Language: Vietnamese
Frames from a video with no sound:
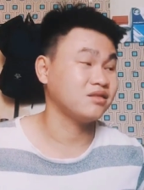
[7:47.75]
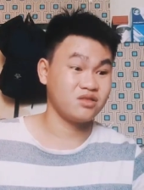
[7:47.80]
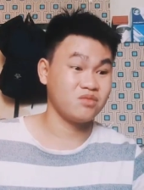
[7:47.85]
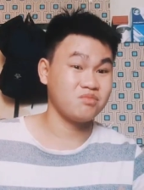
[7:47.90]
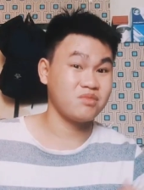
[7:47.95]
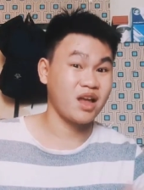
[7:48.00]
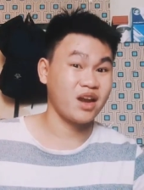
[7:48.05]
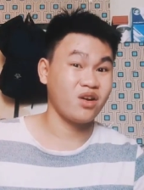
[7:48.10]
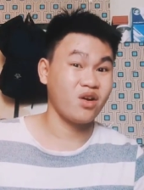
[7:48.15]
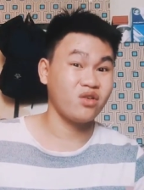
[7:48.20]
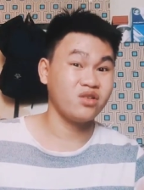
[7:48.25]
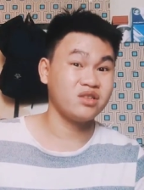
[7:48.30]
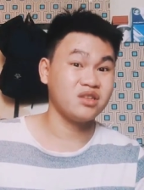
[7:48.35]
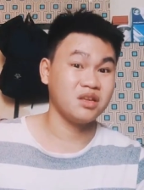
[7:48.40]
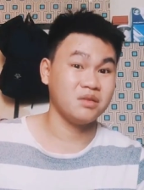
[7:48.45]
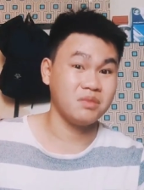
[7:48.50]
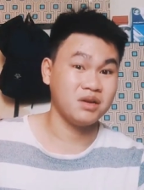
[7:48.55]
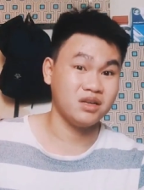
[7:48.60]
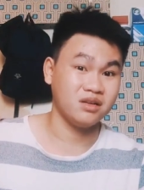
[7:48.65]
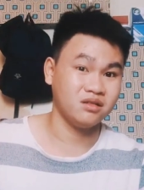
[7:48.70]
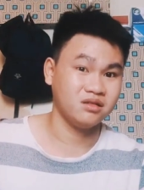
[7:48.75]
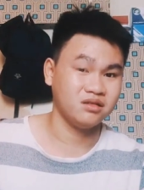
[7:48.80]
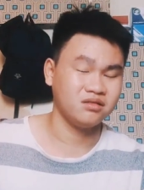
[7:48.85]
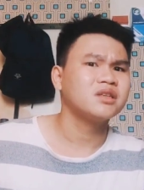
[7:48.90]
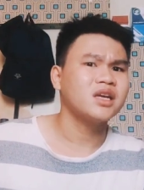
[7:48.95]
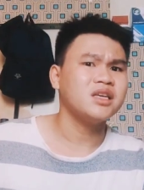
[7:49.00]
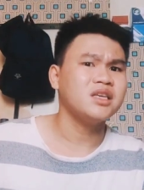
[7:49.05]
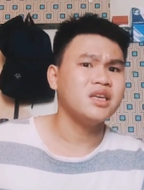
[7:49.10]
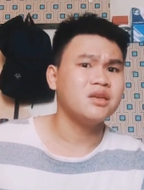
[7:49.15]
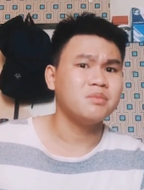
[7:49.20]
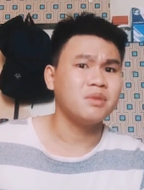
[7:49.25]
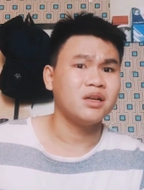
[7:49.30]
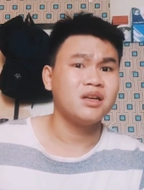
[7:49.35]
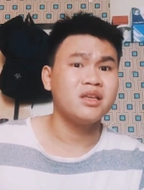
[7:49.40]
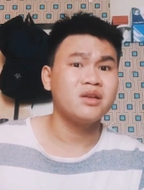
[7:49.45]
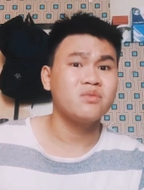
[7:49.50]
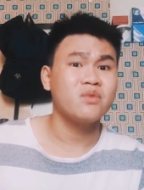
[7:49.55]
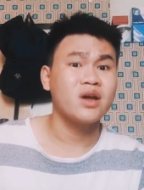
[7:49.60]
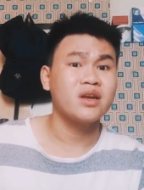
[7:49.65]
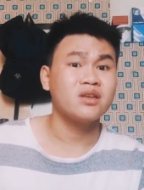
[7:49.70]
Chúng ta nói chuyện bình thường, cái gì mà
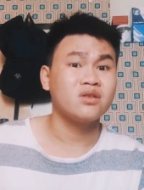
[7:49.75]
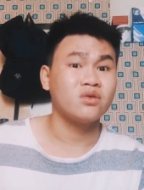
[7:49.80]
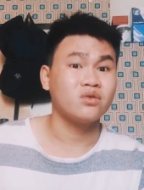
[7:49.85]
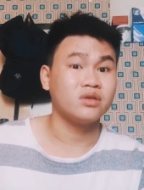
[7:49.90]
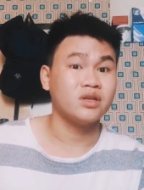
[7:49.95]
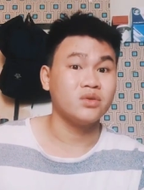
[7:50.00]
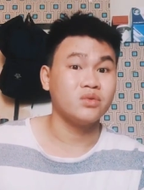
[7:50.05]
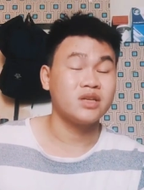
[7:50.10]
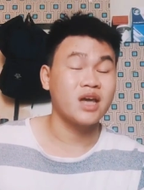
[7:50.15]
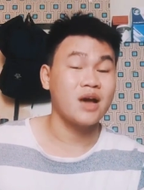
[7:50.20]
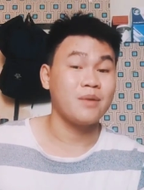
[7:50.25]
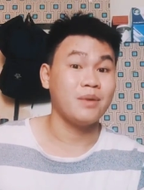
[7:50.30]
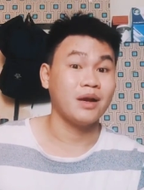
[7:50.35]
liên quan đến cuộc điều tra,